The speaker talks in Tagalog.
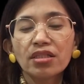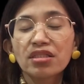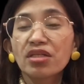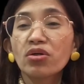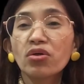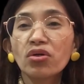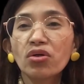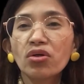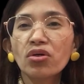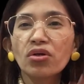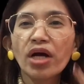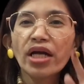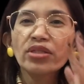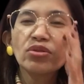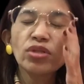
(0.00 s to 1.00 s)

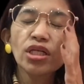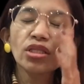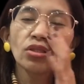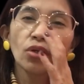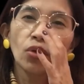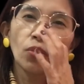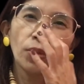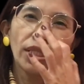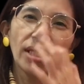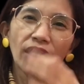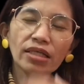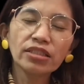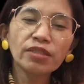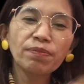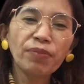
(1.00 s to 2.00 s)
siguro, I do not know with the
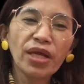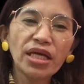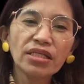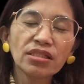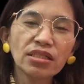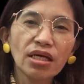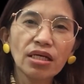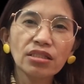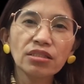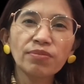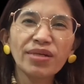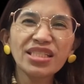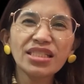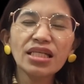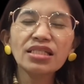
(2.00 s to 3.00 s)
other places,
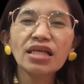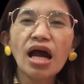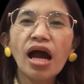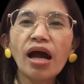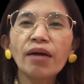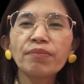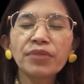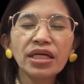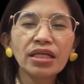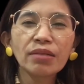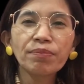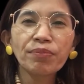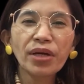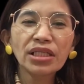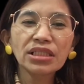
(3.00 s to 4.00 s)
basta sa
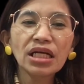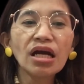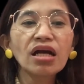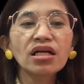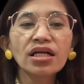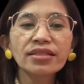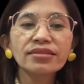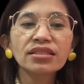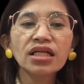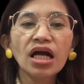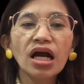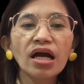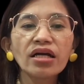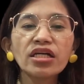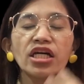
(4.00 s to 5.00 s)
amin, pag nakagat
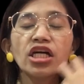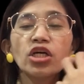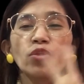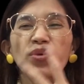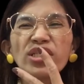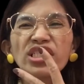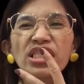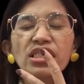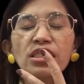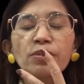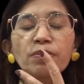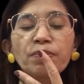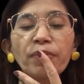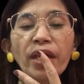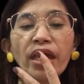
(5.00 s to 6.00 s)
ka, we'll just
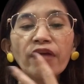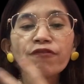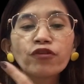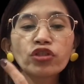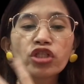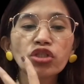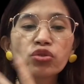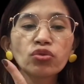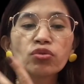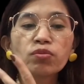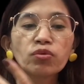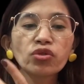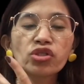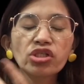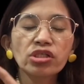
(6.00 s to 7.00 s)
pay for the two
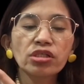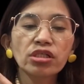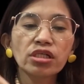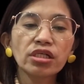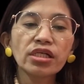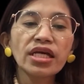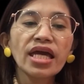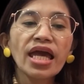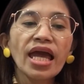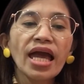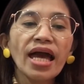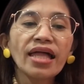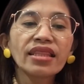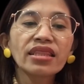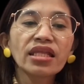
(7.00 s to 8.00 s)
booster
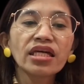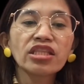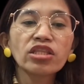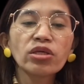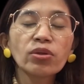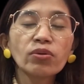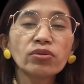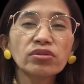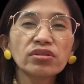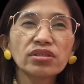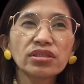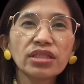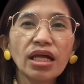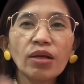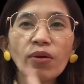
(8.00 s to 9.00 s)
and then
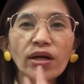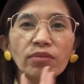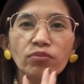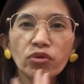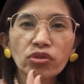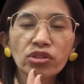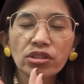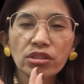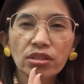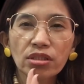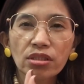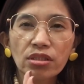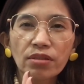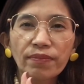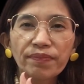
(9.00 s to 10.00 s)
yung dalawang
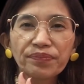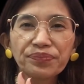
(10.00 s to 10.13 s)
booster,